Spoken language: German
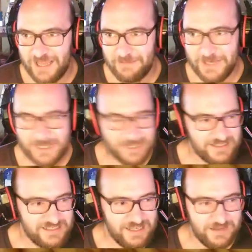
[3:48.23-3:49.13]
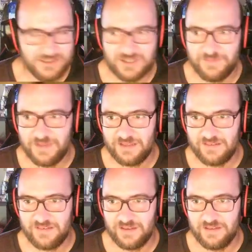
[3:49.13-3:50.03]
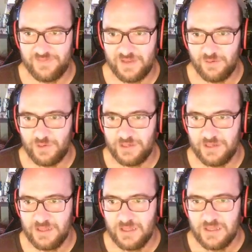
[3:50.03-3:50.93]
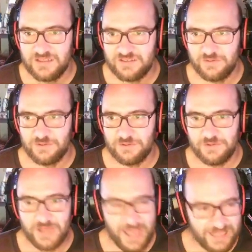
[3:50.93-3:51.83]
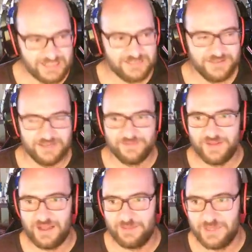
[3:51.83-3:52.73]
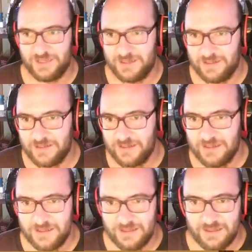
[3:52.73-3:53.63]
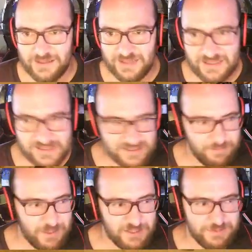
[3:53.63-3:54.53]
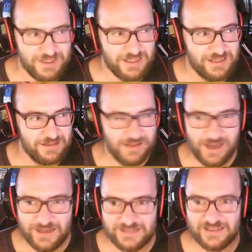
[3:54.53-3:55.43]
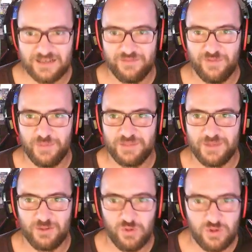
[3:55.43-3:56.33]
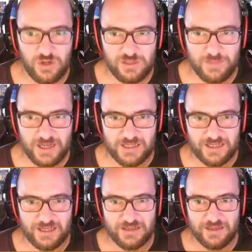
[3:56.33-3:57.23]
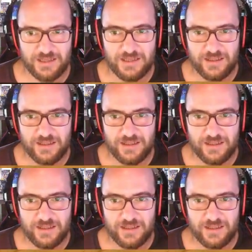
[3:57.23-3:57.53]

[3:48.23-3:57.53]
Die haben in den ganzen Jahren nicht an Wert äh, verloren. So, und Engelsfederfarm. Das ist zum Beispiel eine Sache, womit man gut Gold machen kann.